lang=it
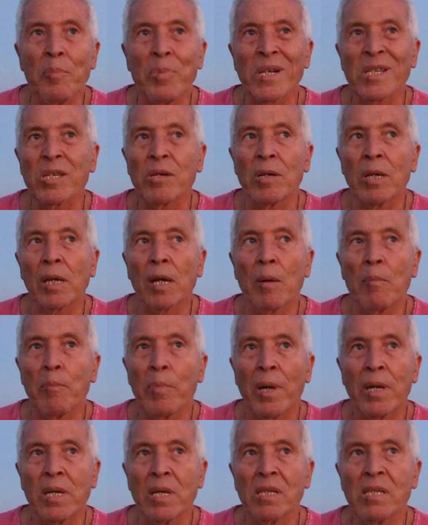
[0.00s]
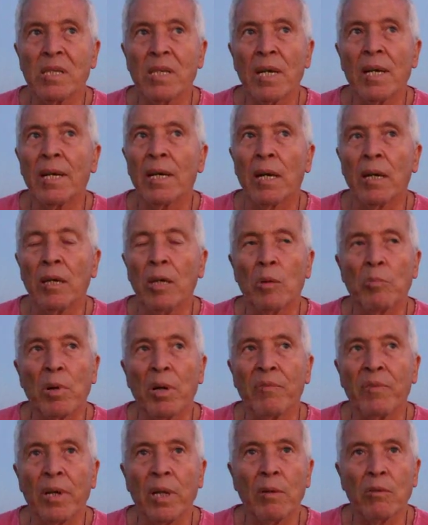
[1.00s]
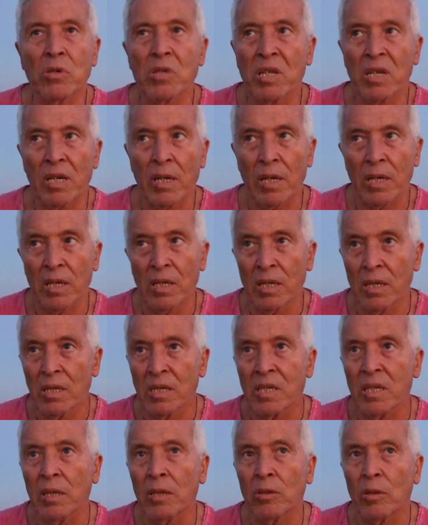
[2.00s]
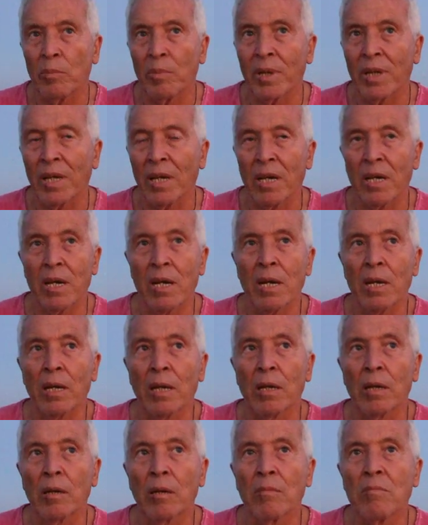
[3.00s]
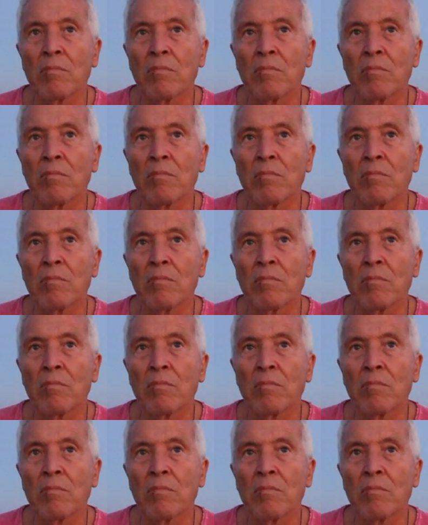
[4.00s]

persona in campagna anziana io preferivo stare zitto perché